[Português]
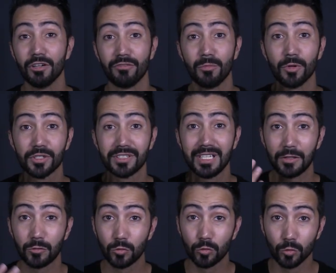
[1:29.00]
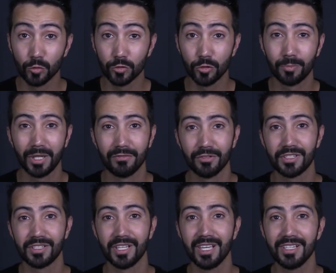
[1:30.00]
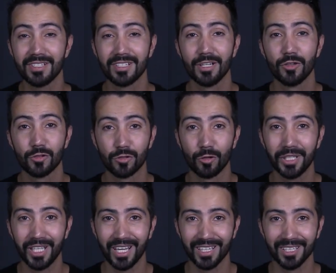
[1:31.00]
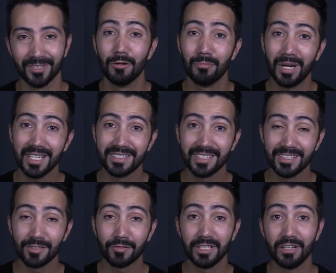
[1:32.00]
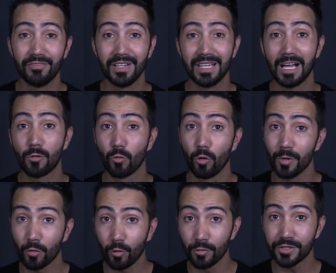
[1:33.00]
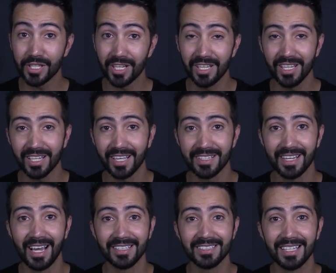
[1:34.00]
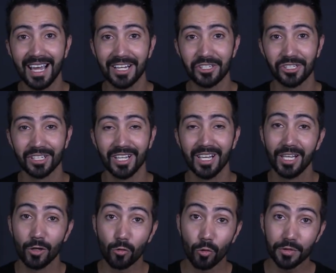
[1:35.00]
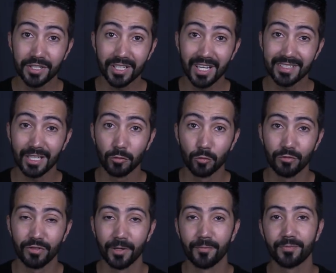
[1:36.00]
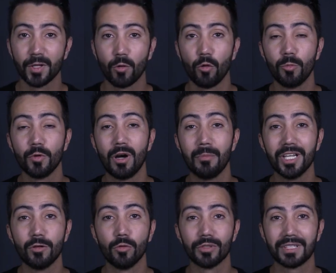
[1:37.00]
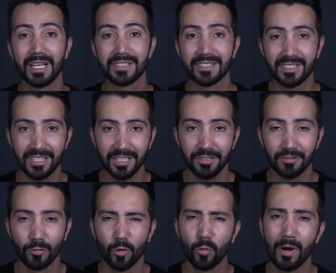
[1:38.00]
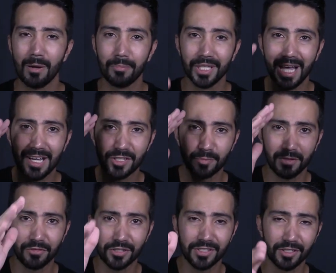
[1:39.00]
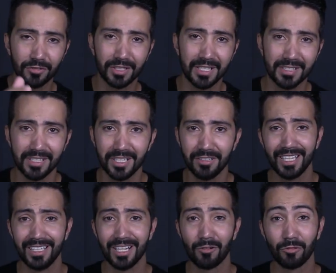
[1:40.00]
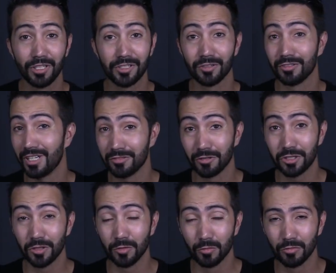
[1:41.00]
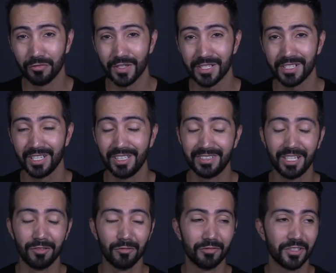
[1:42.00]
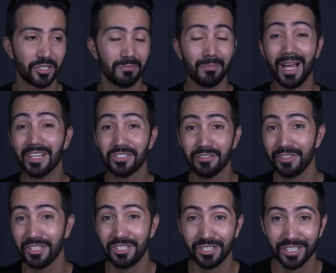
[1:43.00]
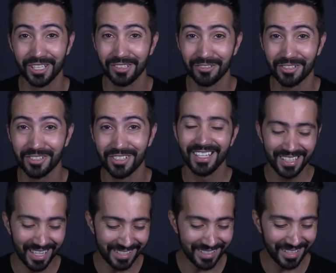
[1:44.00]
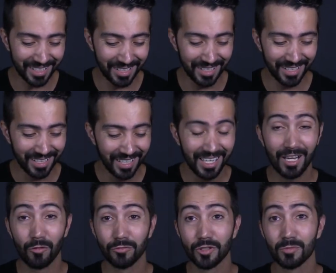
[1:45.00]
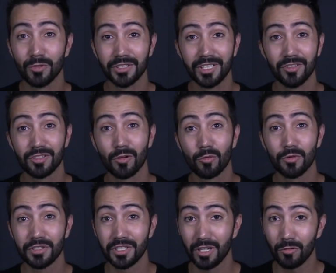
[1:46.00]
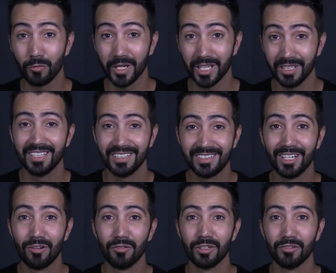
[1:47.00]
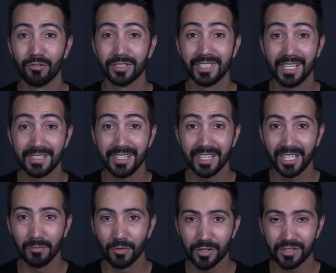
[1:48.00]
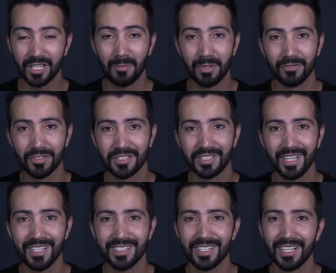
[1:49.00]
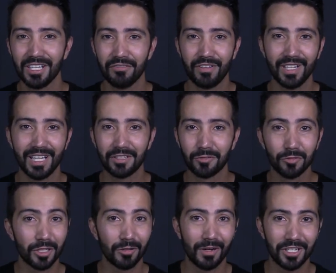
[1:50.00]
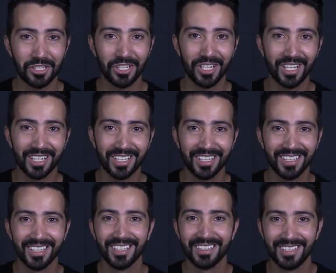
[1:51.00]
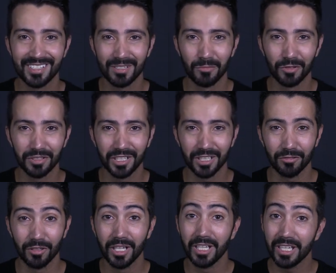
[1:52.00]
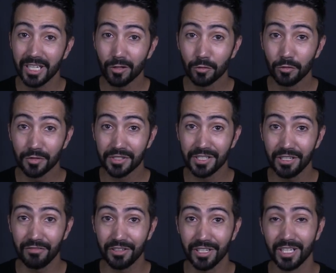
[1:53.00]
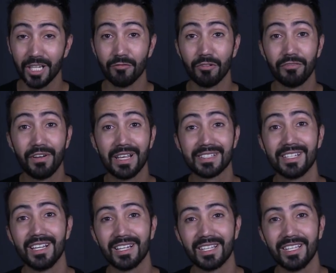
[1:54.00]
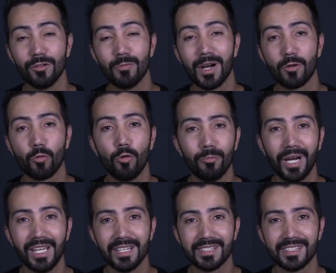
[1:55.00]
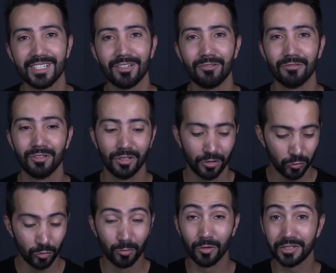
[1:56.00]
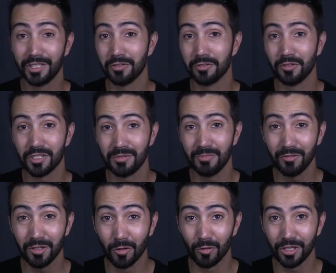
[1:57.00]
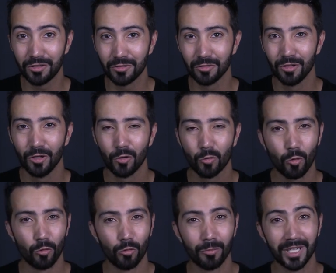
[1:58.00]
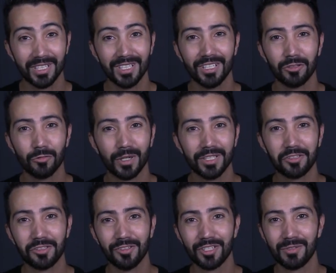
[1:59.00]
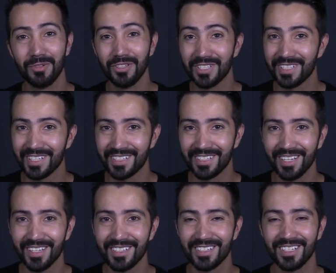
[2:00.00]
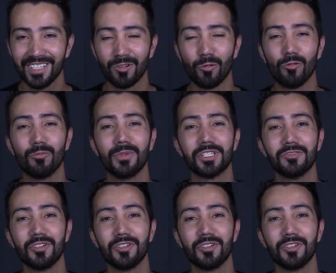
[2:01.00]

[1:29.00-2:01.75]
Eu vou mostrar tudo para vocês sobre ela. Mas antes eu queria falar como eu consegui aqui essa raridade. Eu consegui essa luva com o meu amigo Otacílio. Um abraço para você, Otacílio. Ele é colecionador de luvas, ele tem luvas de mais de 20 anos e essa daqui é um dos modelos que eu consegui com ele. Então, eu vou trazer aqui e mostrar para vocês, falar tudo que eu achei aqui desse modelo. Inclusive, eu vou fazer aqui uma comparação do modelo 2008 com uma do ano de 2016 e com uma de